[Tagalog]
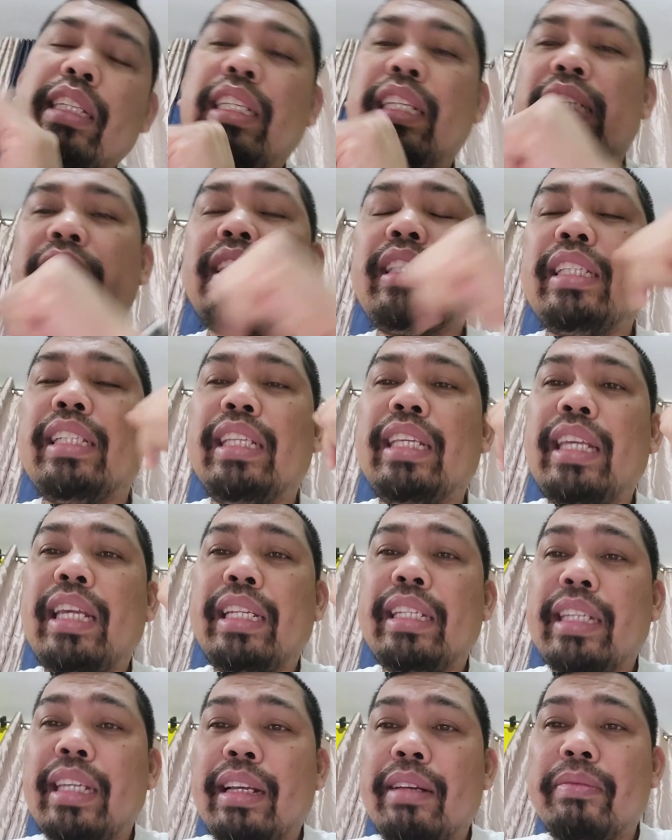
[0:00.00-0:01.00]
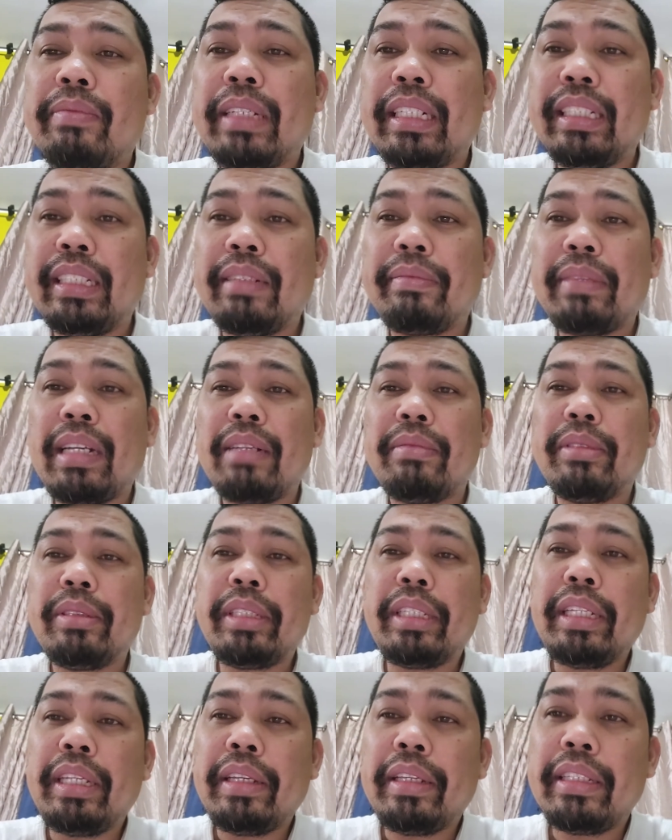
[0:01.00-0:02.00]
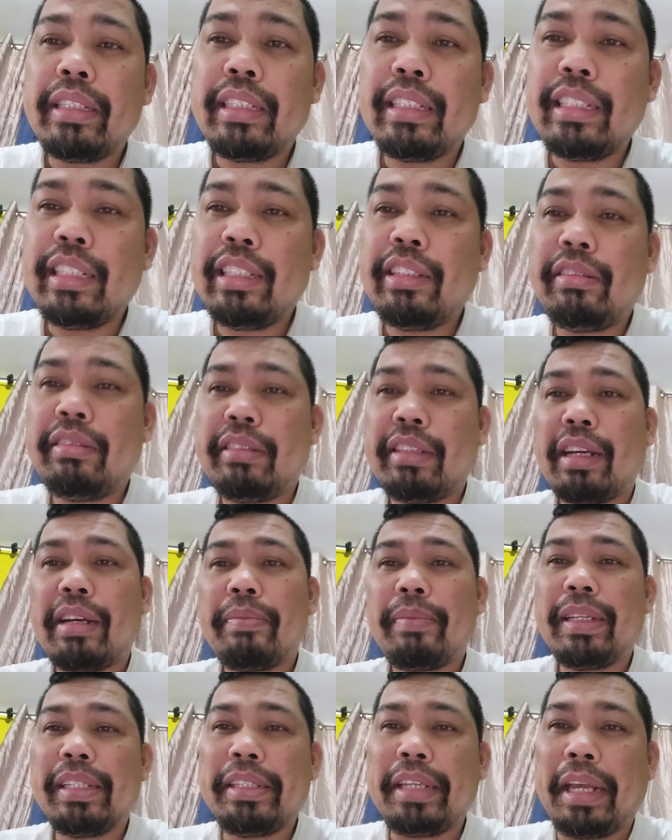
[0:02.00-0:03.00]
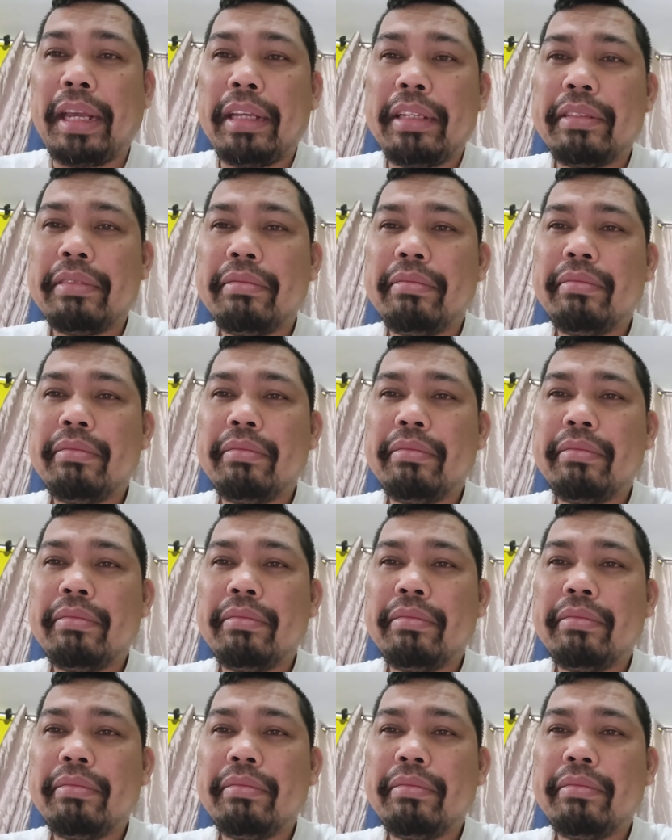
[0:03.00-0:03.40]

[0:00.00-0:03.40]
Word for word: inastudihan niya ang part ng baboy yun nakapasa